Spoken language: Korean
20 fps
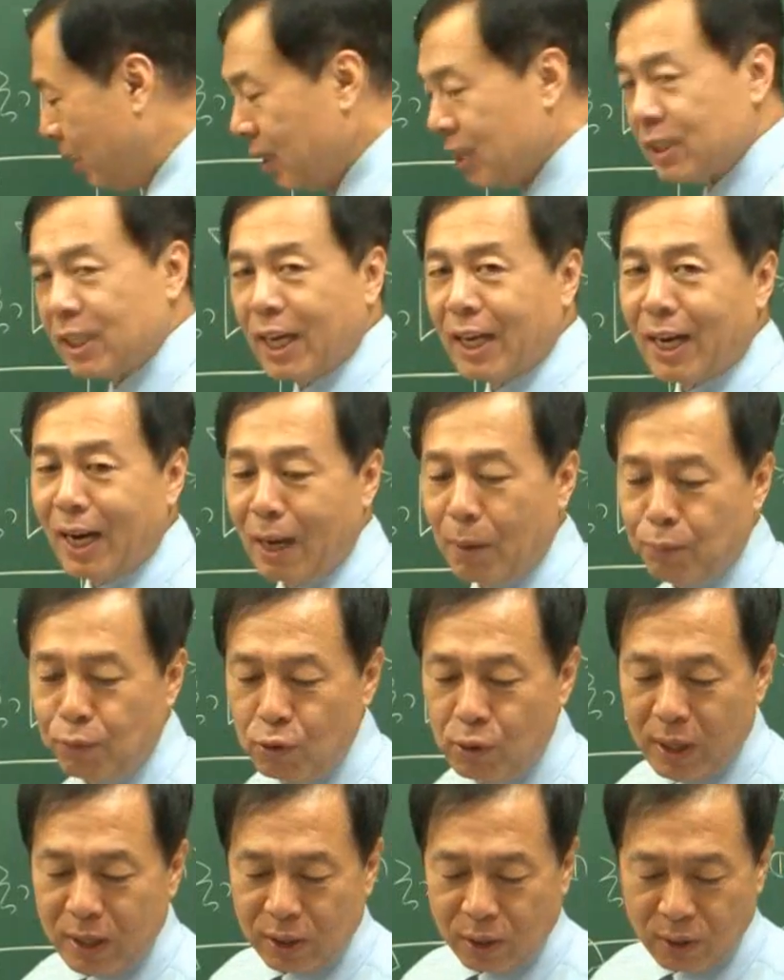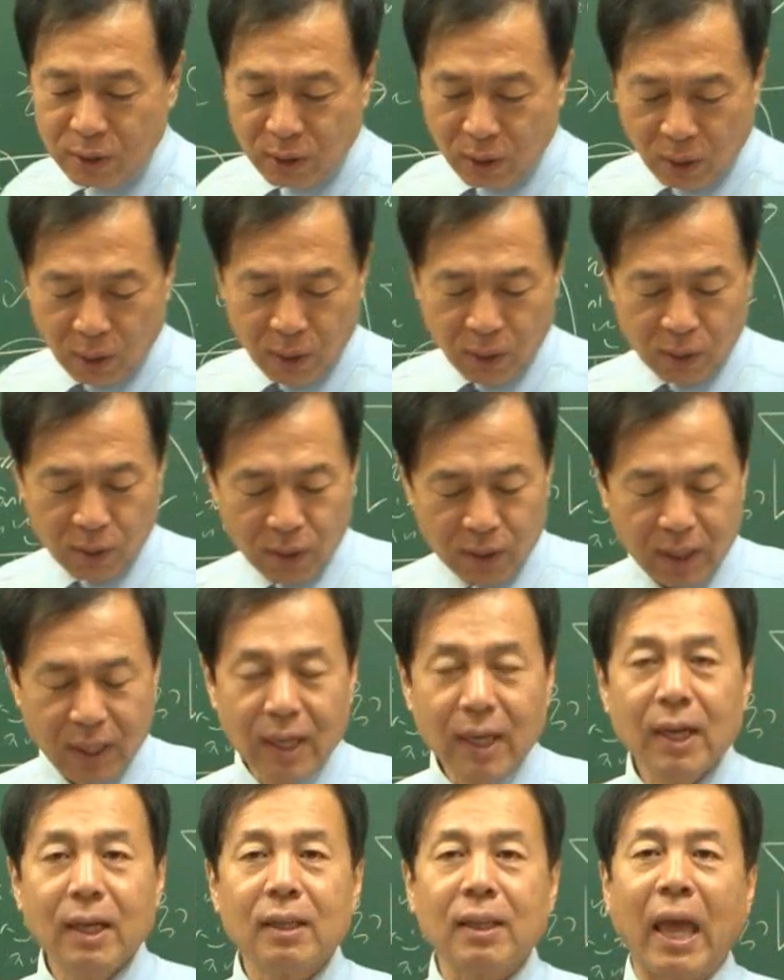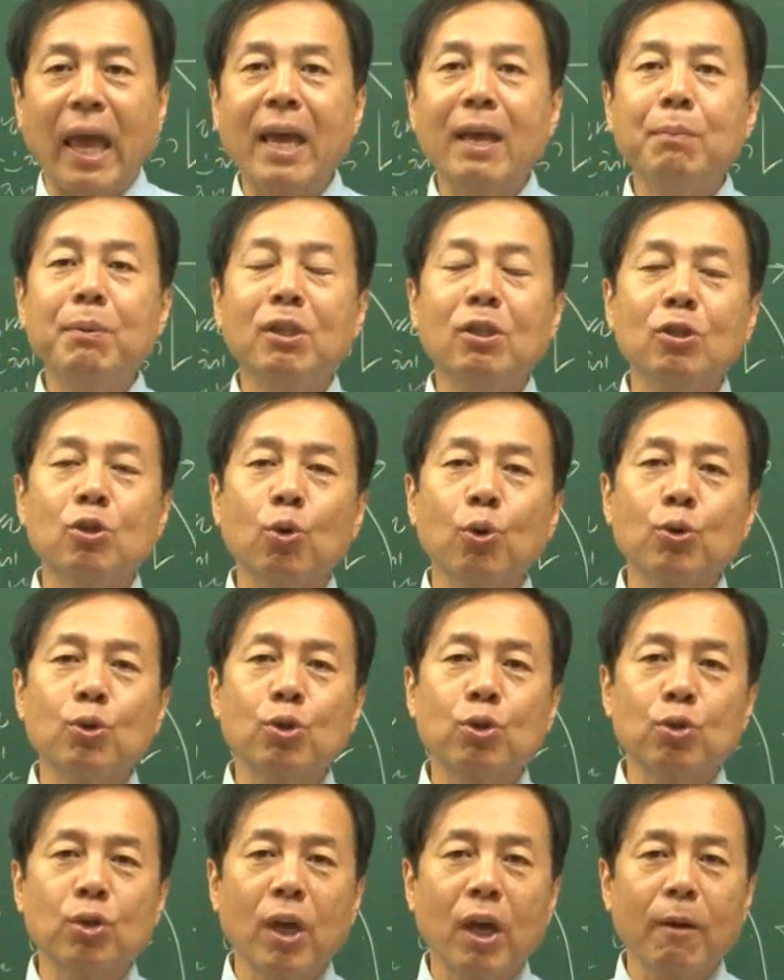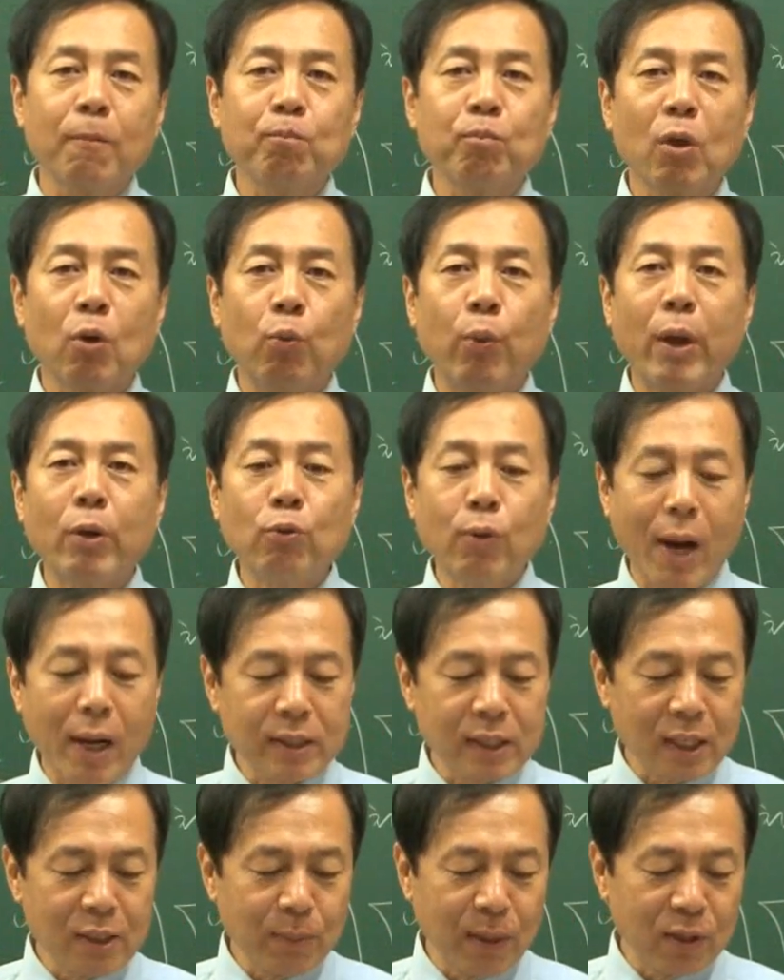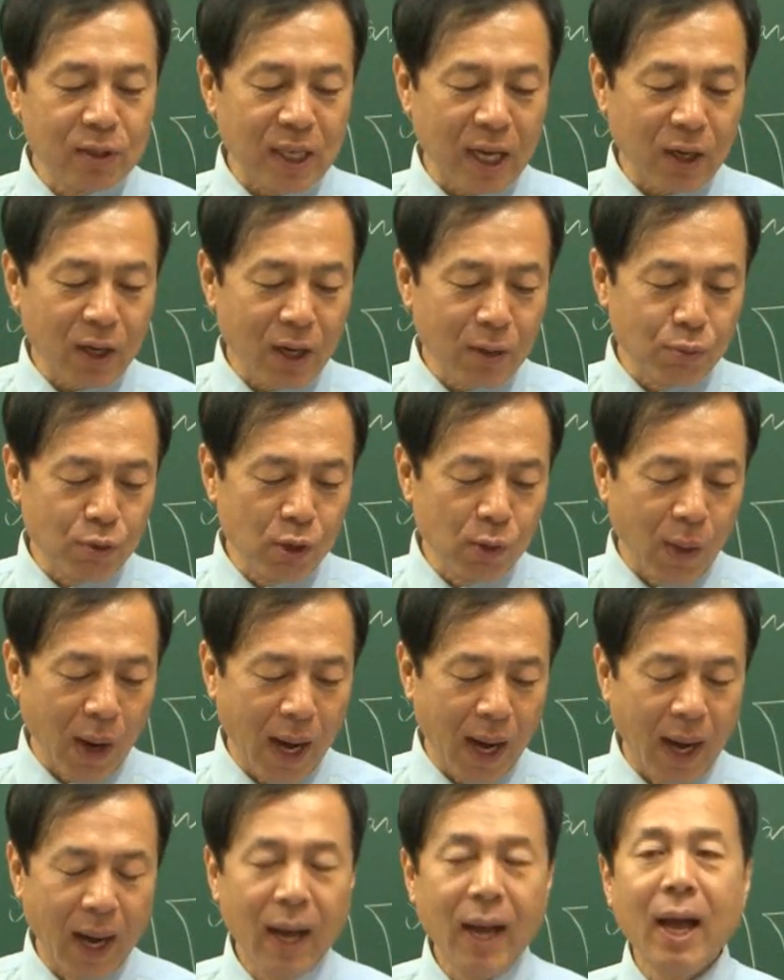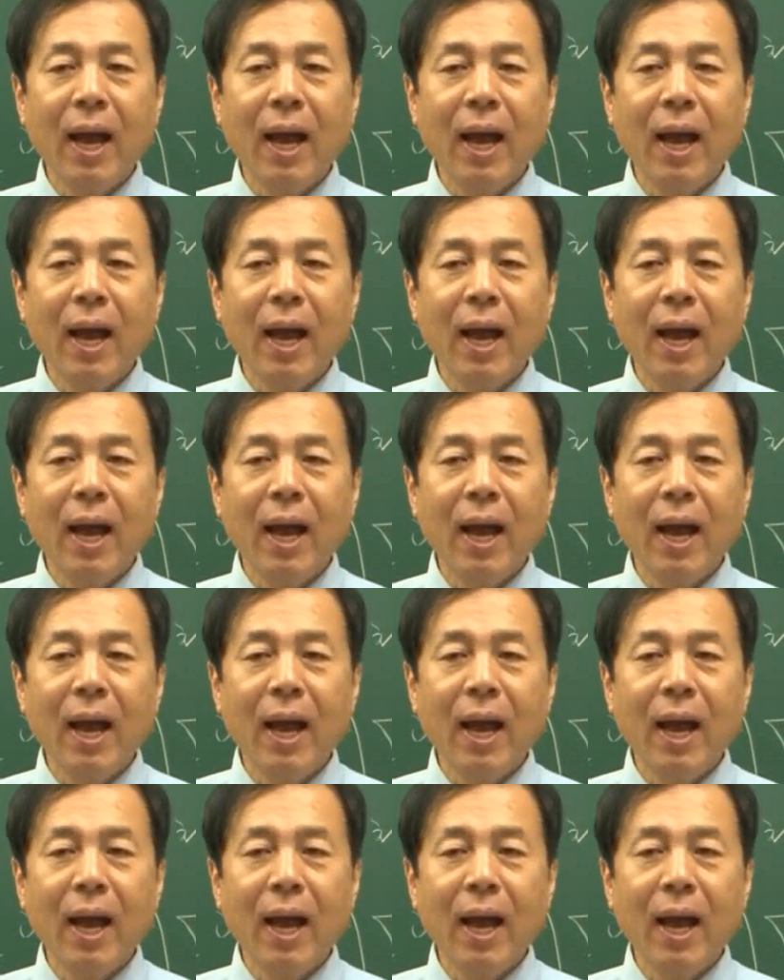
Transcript: 재난의 분류에서는요. 거기 데이비드 존스의 외국 학자지만 재난의 분류와